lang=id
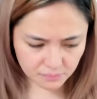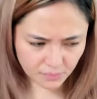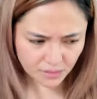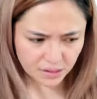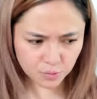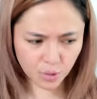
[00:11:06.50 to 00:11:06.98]

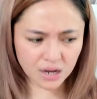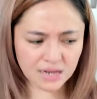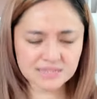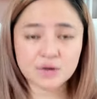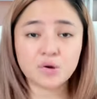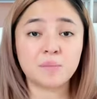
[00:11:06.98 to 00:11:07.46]
gue
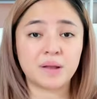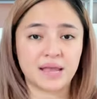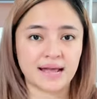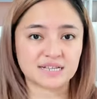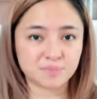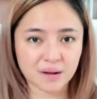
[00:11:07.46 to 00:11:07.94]
ngerasa gue yang paling
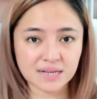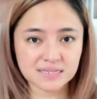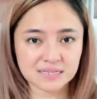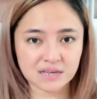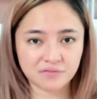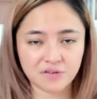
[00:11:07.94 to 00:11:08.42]

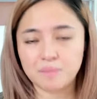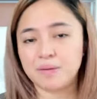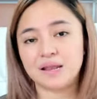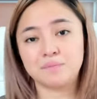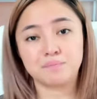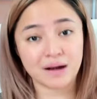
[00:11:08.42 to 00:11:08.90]
ekspresif, yang
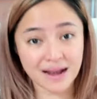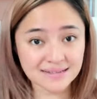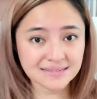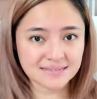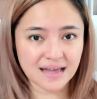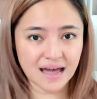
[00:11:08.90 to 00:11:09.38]
paling
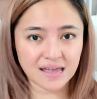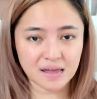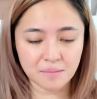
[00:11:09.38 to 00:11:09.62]
perasa, yang